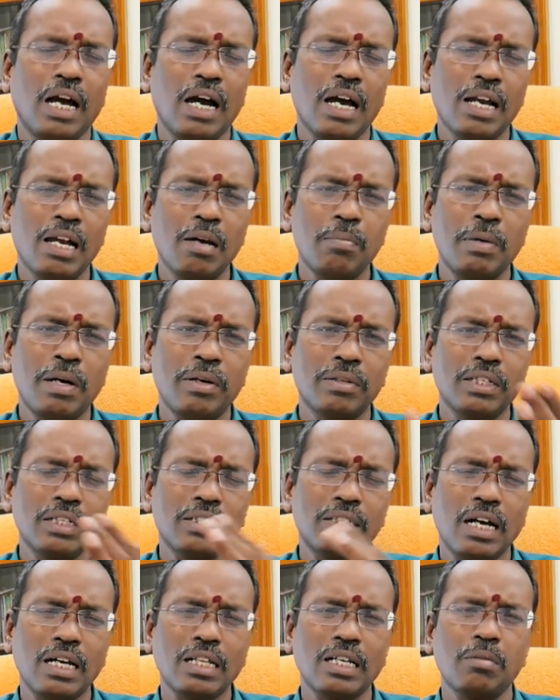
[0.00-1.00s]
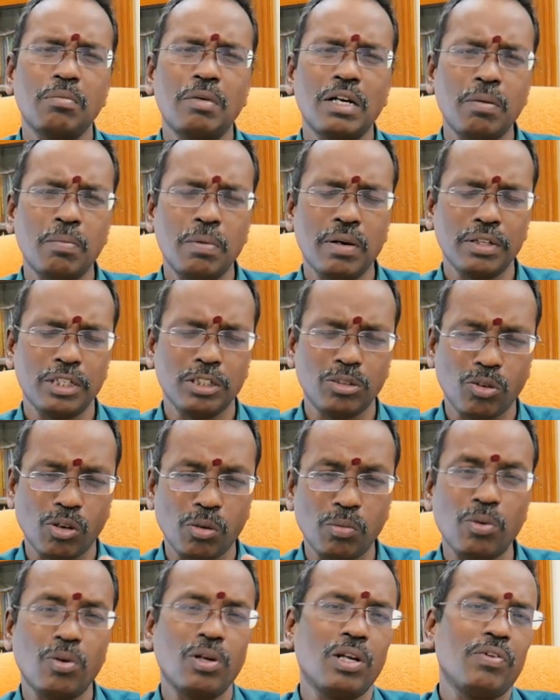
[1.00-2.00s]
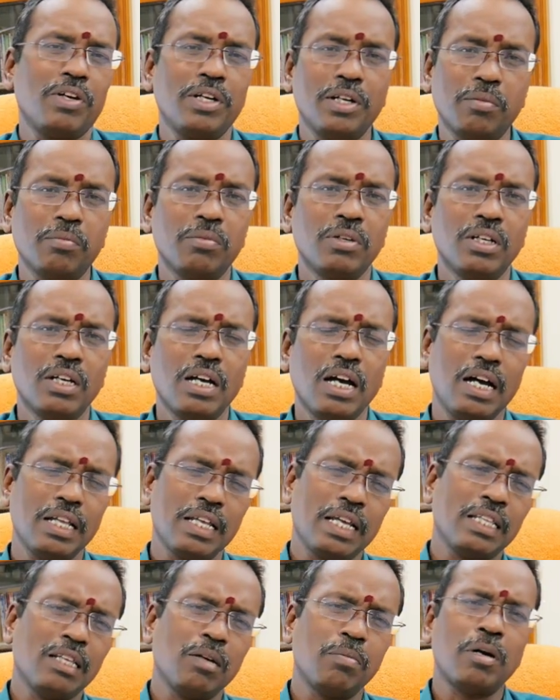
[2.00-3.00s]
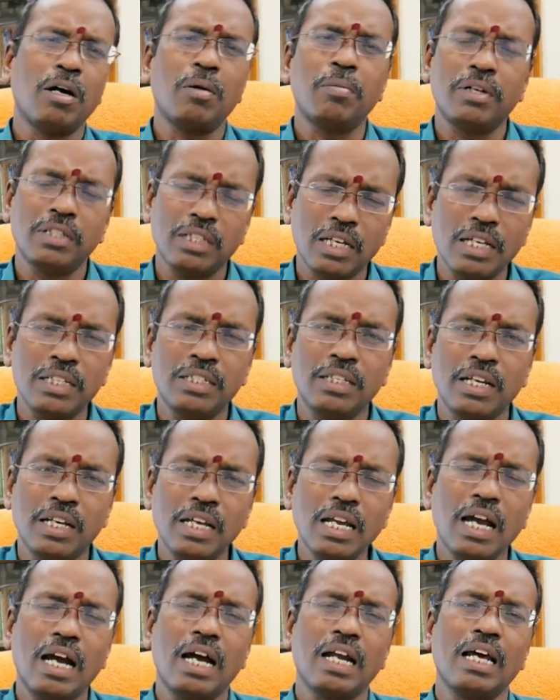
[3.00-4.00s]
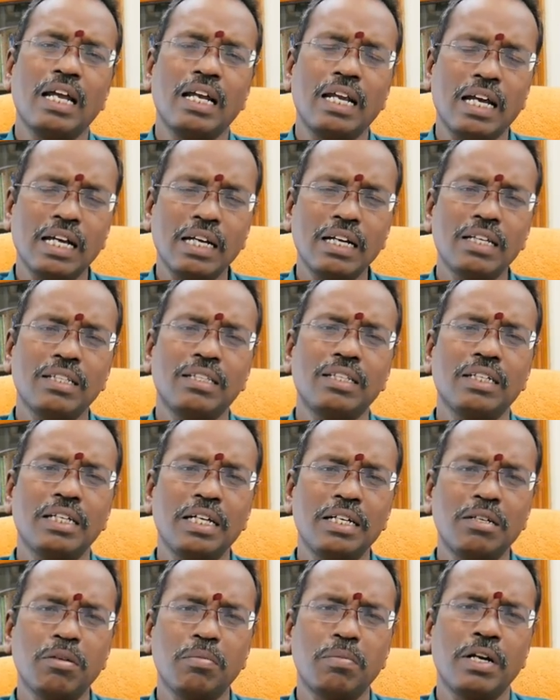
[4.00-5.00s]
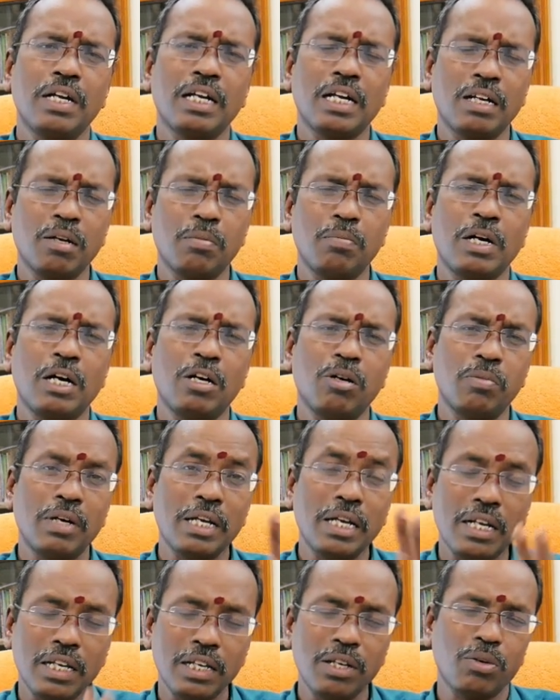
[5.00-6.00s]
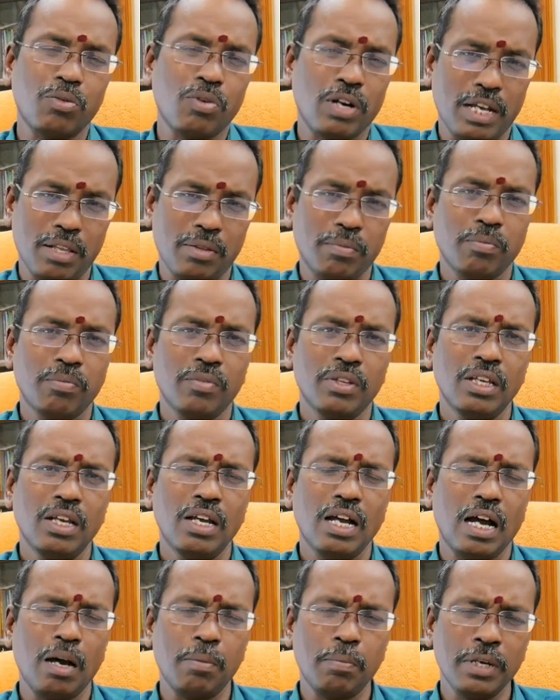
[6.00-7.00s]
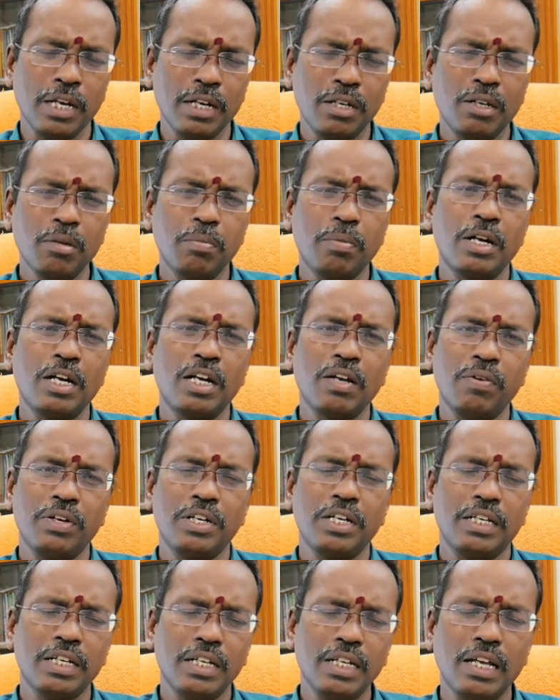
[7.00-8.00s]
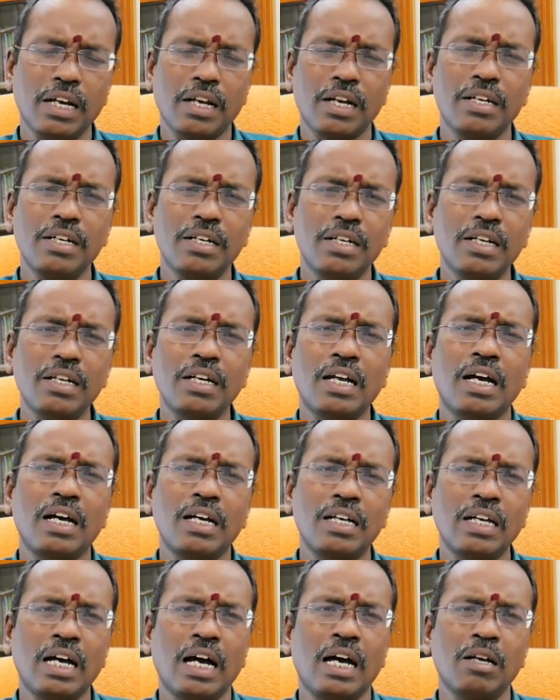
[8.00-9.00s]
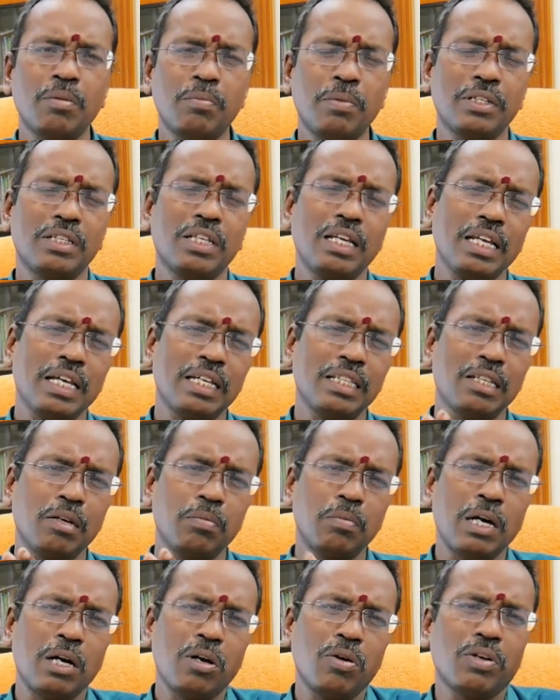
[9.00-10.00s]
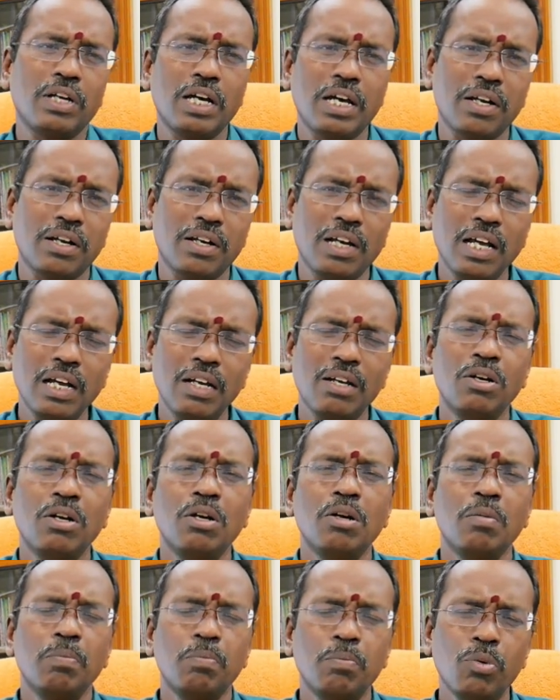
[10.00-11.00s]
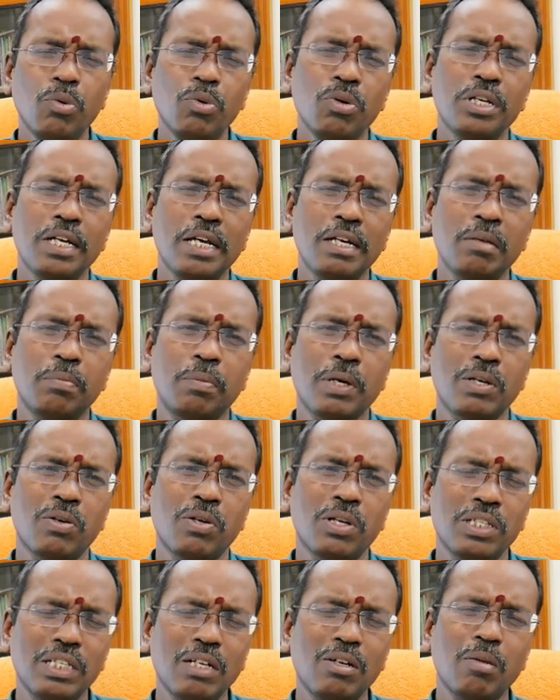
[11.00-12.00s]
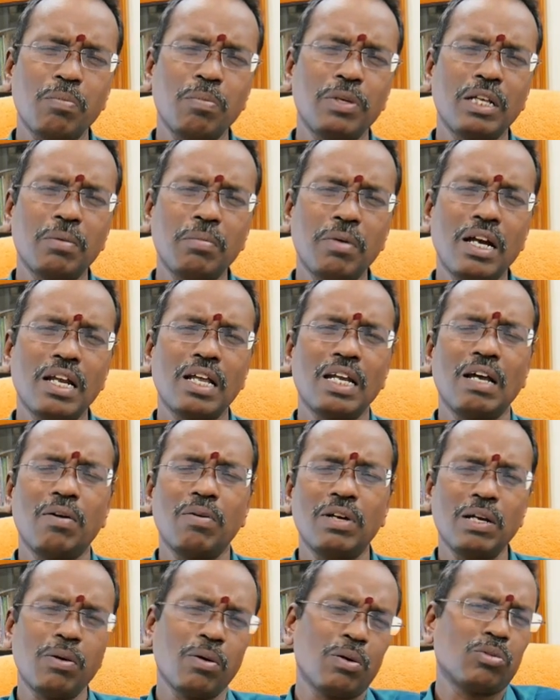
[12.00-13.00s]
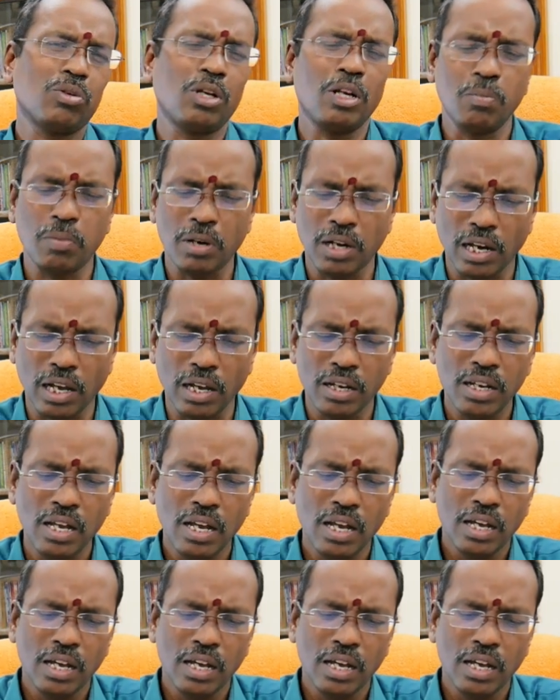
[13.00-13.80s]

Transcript: ஆறாம் பாவத்துக்கு சாதகமான பாவத்தை தொடர்பு கொள்ள வேண்டும் அது எந்த பாவமாக இருந்தாலும் சரி ஆனால் லக்னத்துக்கு எட்டு பன்னெண்டான பாவமாக இருக்கக்கூடாது அப்போ எட்டு பன்னெண்டை விட்டுட்டு ரெண்டு நாலு ஆறு பத்தில் எந்த பாவம்னா இருக்கலாம் மூணு ஏழு பதினொன்று வந்து அவர் மிதமான லெவலில் அவர் தொழில் பண்ணலாம்